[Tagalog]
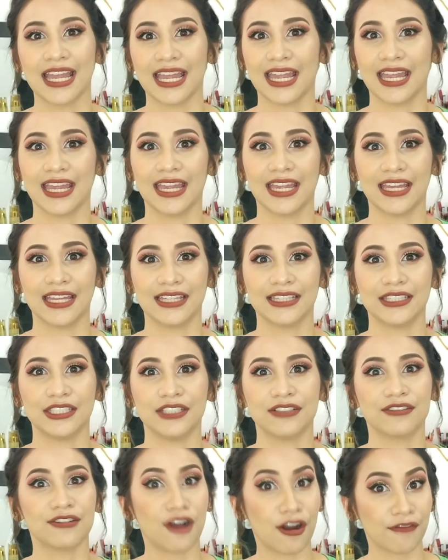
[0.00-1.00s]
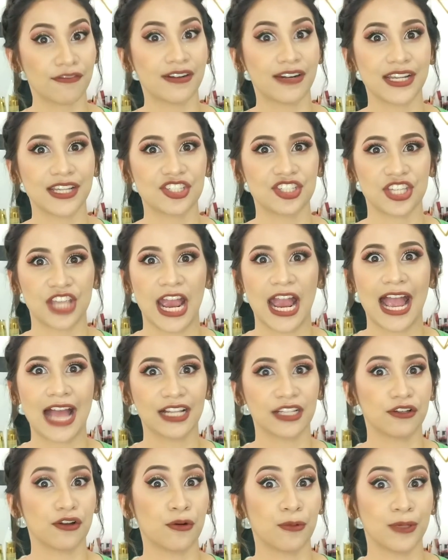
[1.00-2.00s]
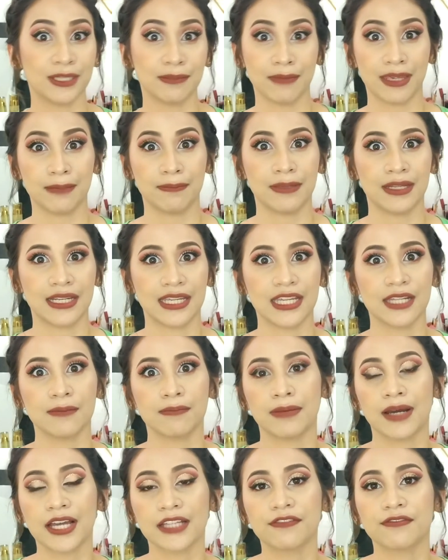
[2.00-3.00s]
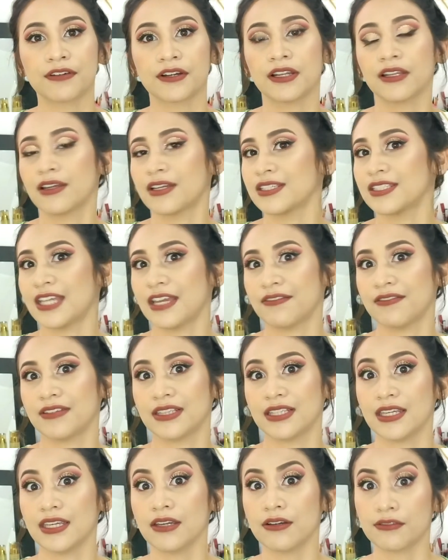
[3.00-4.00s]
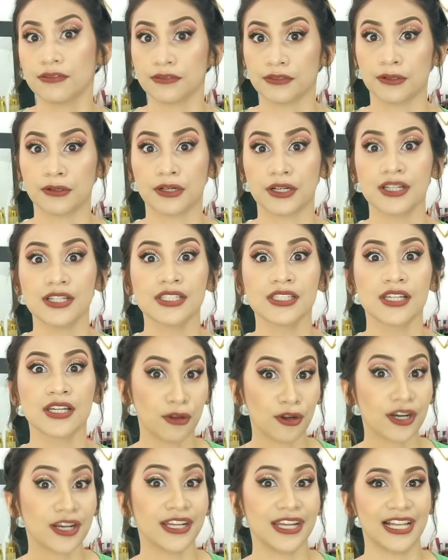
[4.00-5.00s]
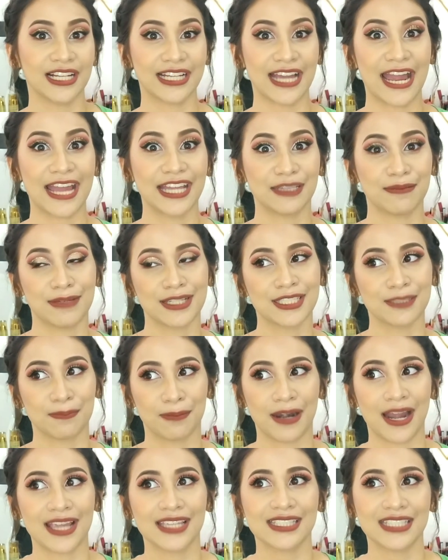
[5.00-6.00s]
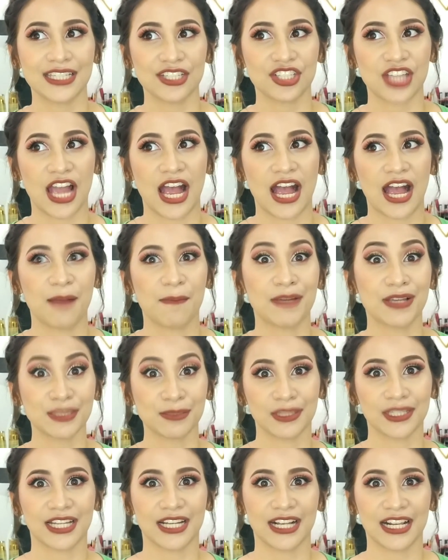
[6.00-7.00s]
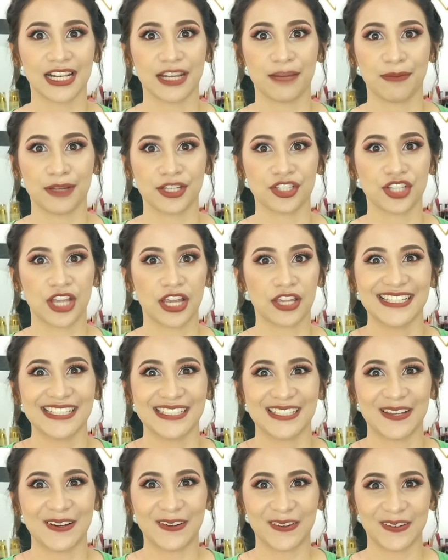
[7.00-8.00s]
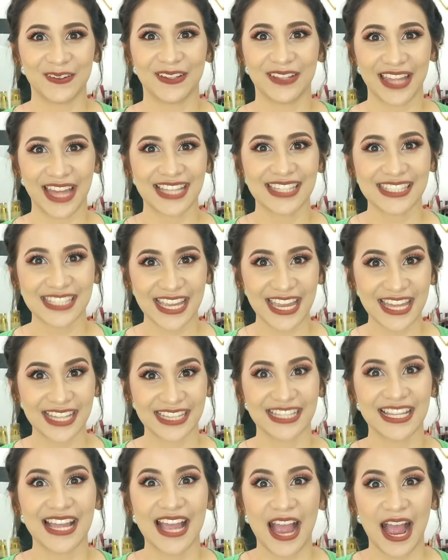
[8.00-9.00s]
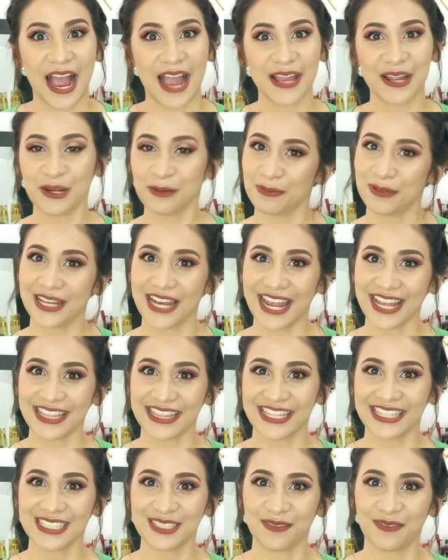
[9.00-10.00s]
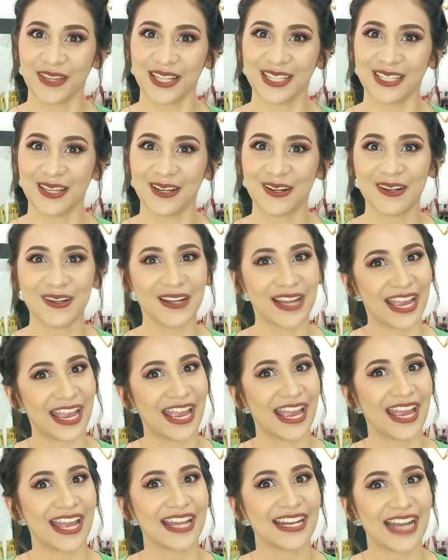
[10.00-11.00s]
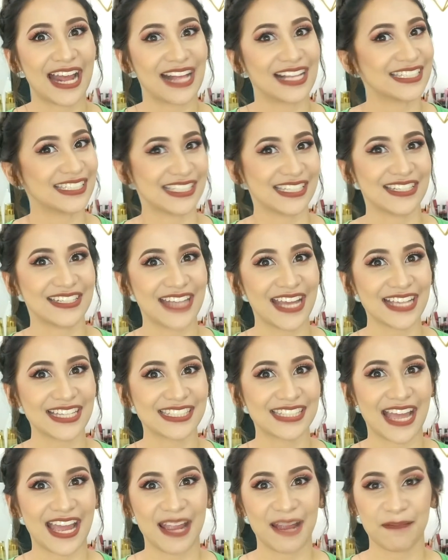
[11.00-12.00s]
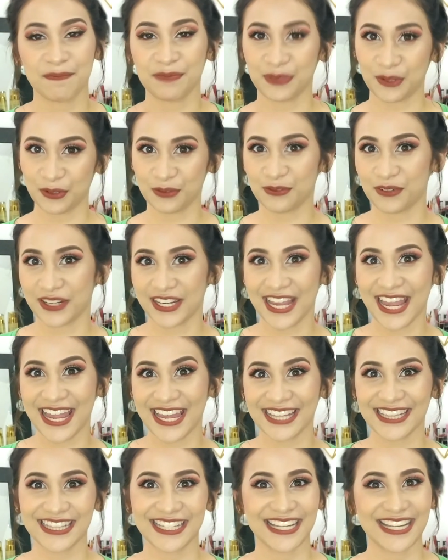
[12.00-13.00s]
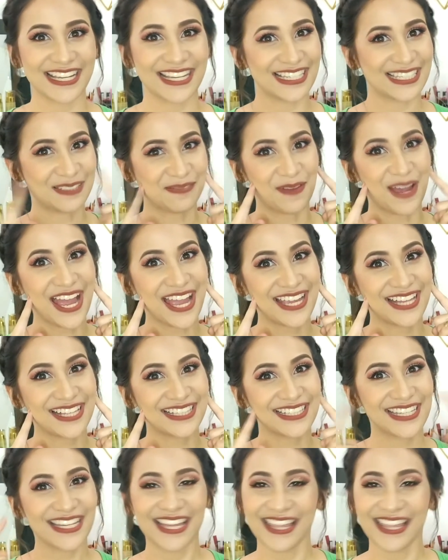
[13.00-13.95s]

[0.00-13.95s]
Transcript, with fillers: and yung coverage niya, I'll go with Maybelline. But for longevity, of course, L'Oreal. Kahit mas pricey siya, mas matagal naman siya. So, that's it. I hope you like this video and I'll see you next time. Don't forget, smile!